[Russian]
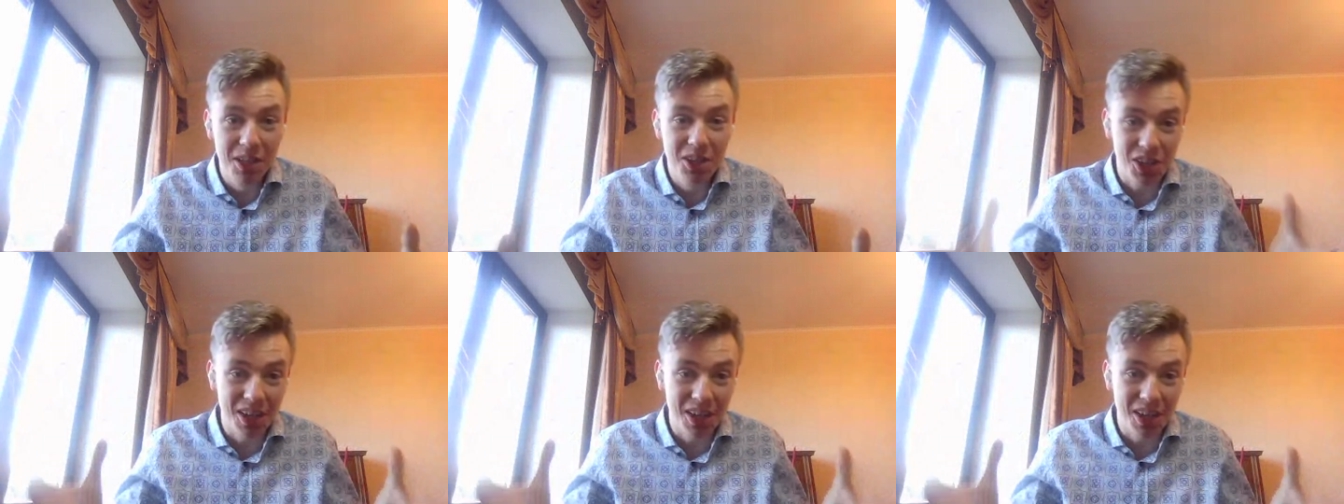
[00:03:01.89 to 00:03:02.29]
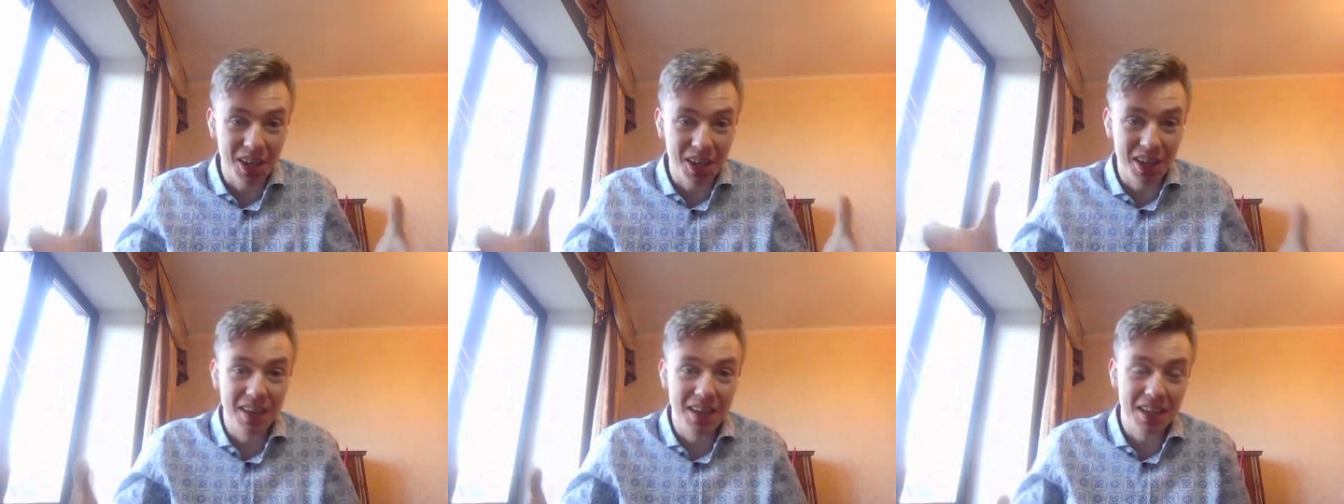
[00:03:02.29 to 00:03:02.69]

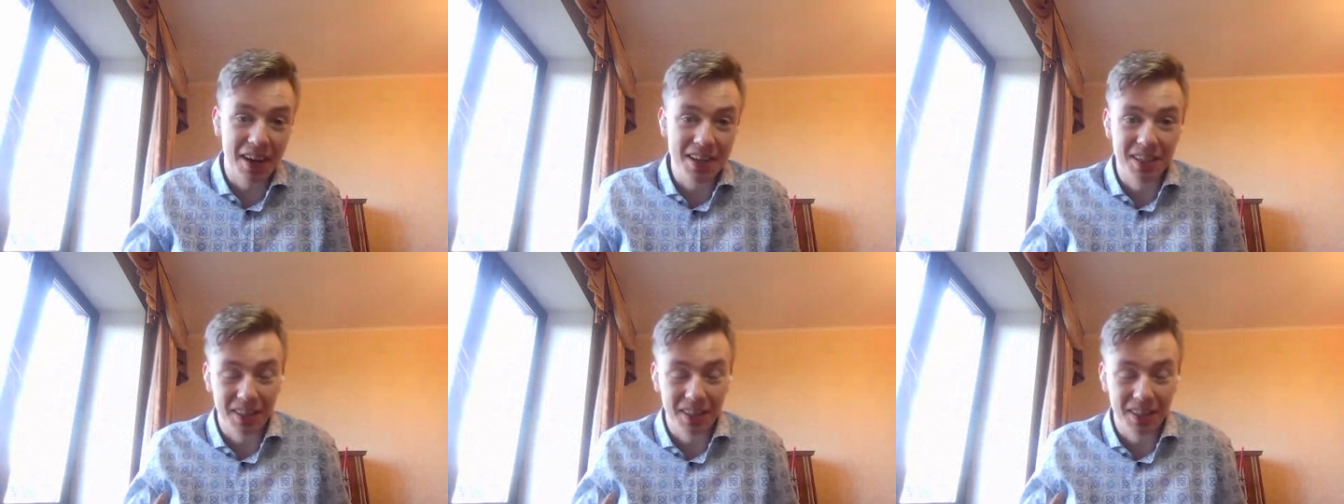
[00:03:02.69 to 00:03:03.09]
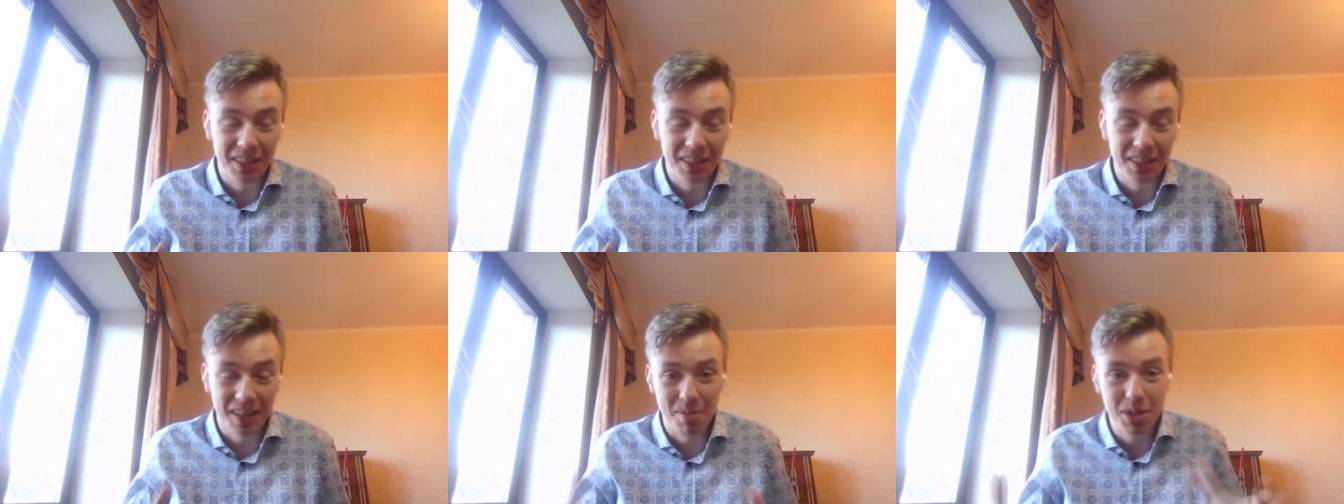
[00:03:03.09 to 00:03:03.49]
выдаче несколько
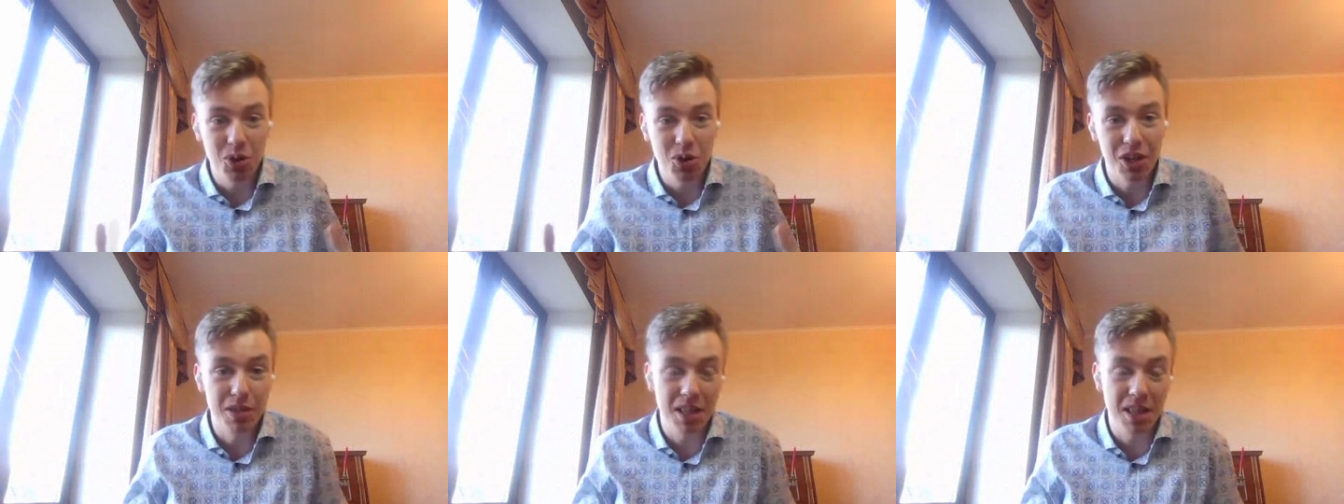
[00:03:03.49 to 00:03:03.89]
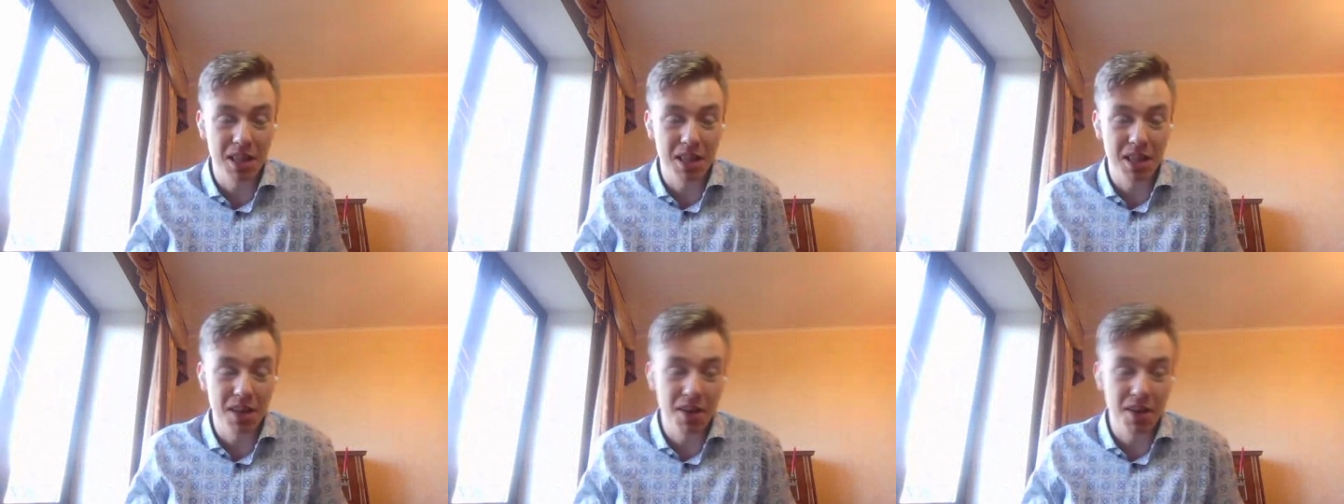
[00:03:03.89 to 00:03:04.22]
разных там, источников,